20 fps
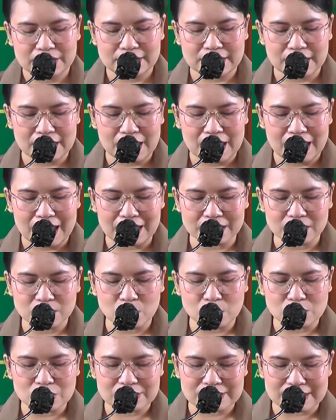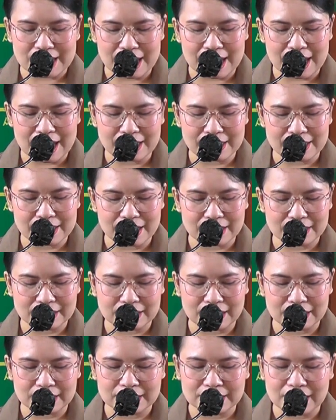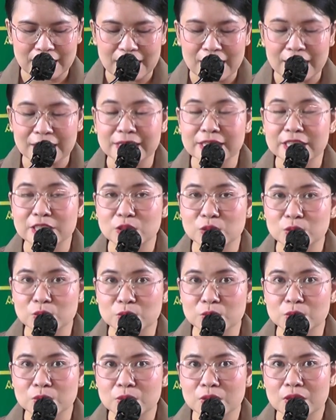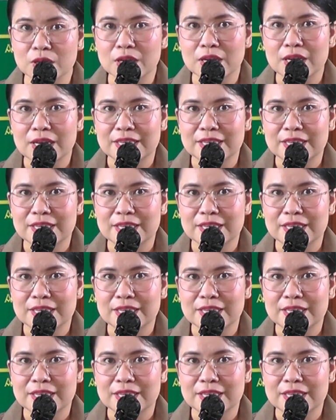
dengan goncangan dan tantangan itu,